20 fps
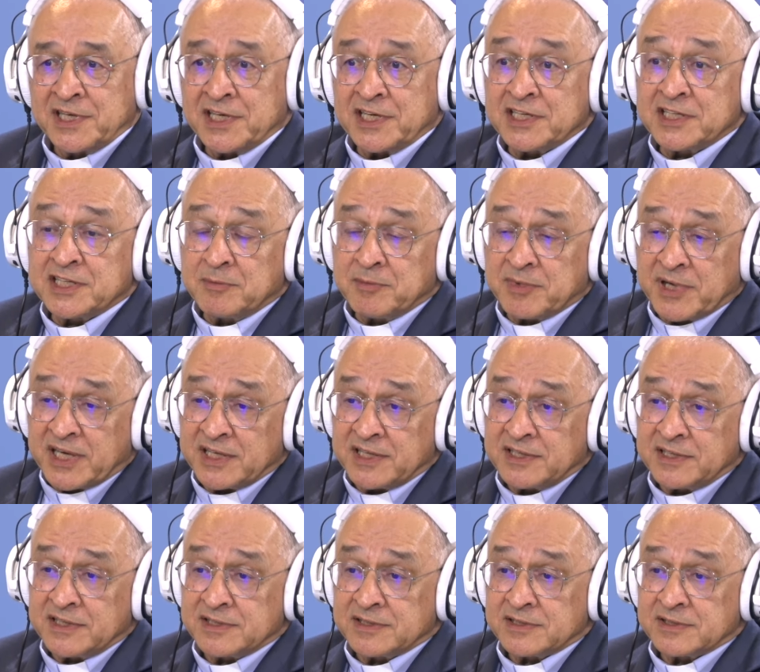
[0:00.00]
e
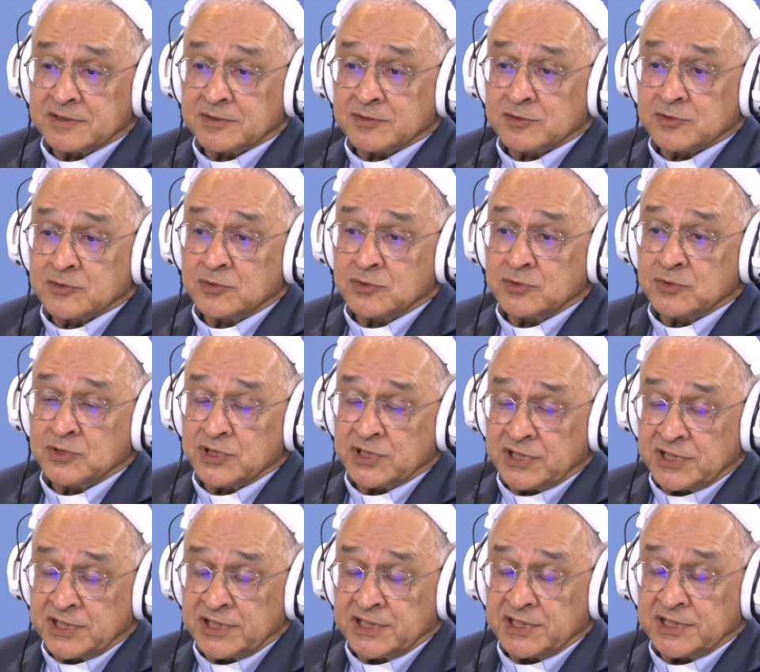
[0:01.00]
também, com,
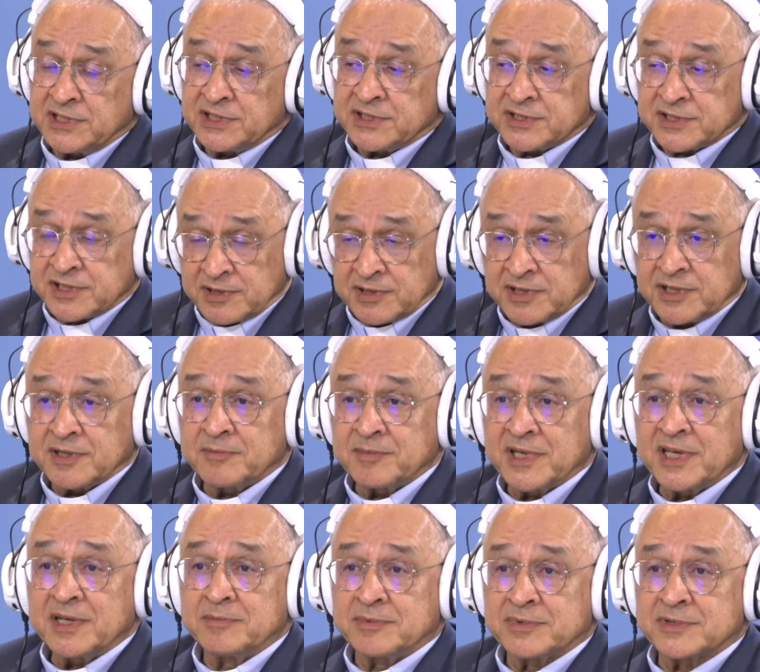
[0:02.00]
e isso tem
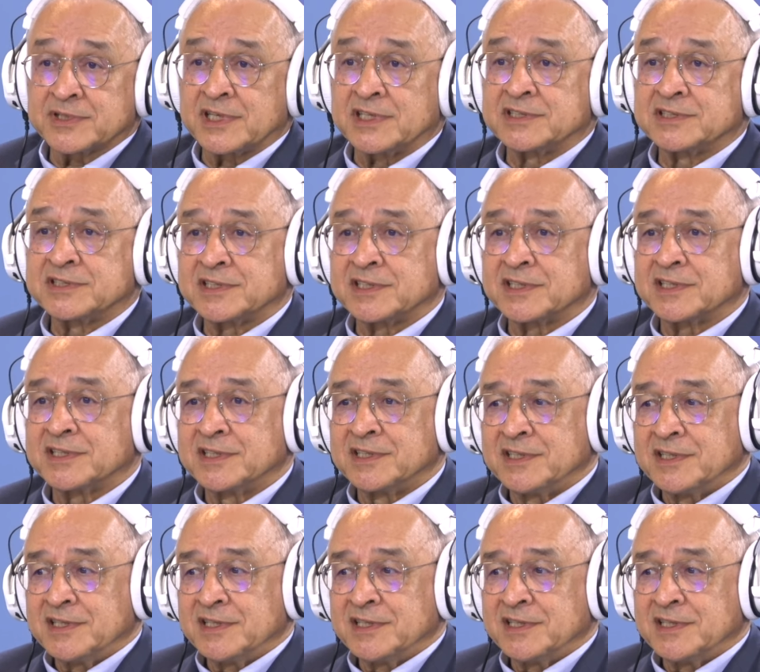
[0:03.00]
também importância,